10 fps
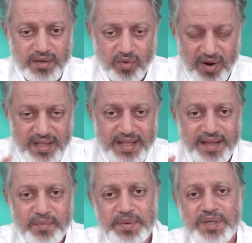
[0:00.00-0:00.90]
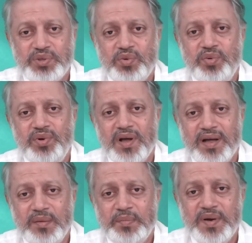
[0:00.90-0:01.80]
குழந்தைய எப்படி ஸ்கூலுக்கு
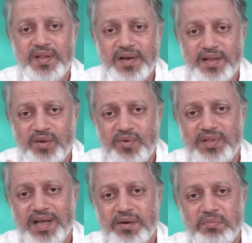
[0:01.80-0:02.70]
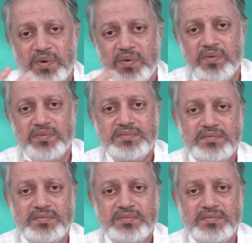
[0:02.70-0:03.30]
அனுப்புறதுன்றதே ஒரு தியானம் பண்ணுவோம்